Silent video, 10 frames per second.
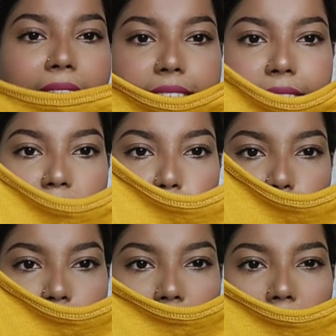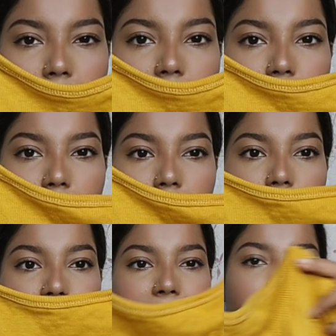ये ऐसे एक स्वीट हार्ट
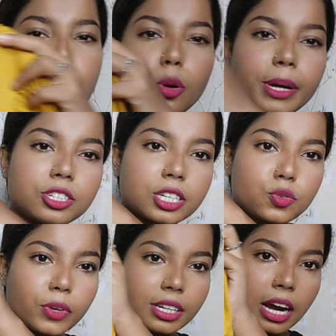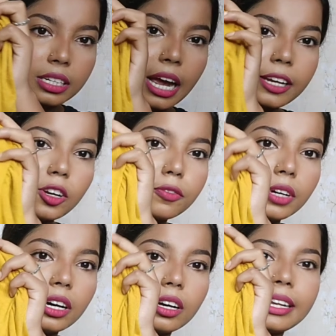एक जियोमेट्रिक स्वीट हार्ट काइंड ऑफ
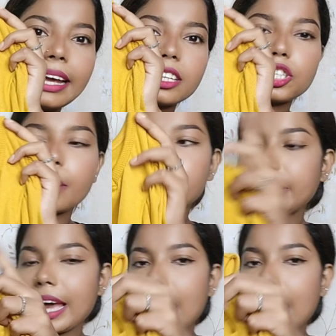नेक शेप में